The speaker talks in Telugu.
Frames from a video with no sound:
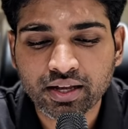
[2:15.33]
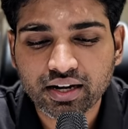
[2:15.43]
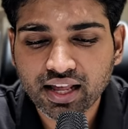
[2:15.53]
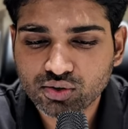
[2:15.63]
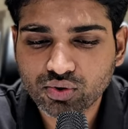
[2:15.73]

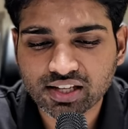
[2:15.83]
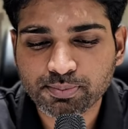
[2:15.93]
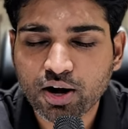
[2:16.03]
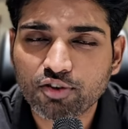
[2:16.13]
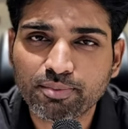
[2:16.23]
నేను యాజ్
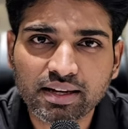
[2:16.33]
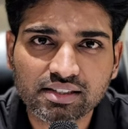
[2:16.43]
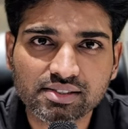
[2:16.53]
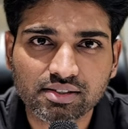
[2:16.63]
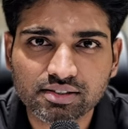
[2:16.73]
పార్ట్ ఆఫ్ మై
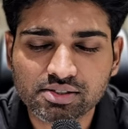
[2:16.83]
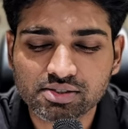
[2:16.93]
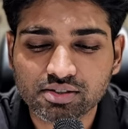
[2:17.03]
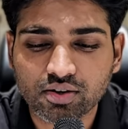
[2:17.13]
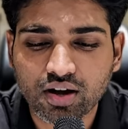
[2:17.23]
రీసెర్చ్
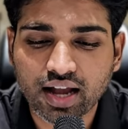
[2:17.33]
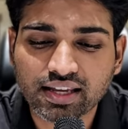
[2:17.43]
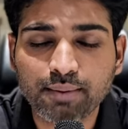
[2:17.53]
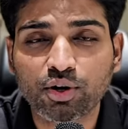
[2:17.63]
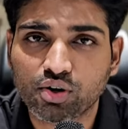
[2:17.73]
ఐ
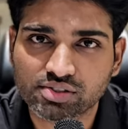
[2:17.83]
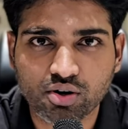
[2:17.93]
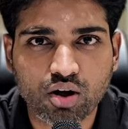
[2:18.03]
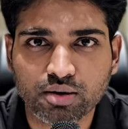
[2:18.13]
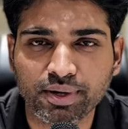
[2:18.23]
కేమ్ అక్రాస్ అ
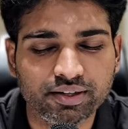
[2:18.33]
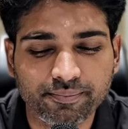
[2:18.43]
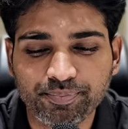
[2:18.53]
డాక్యుమెంట్